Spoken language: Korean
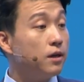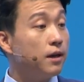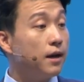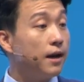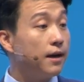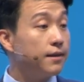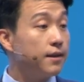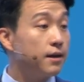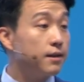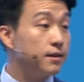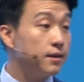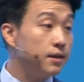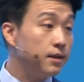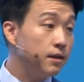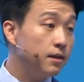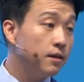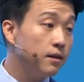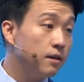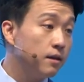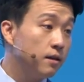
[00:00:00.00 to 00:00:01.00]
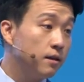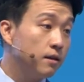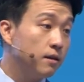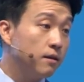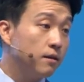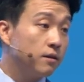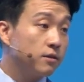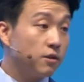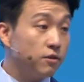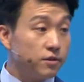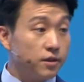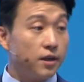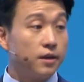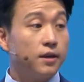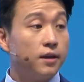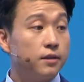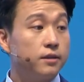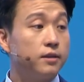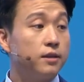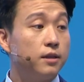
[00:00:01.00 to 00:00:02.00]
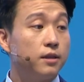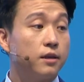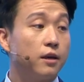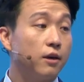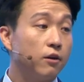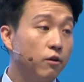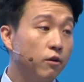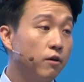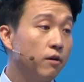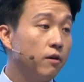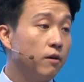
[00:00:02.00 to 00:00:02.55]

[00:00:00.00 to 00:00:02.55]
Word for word: 하나를 선택해 드릴게요.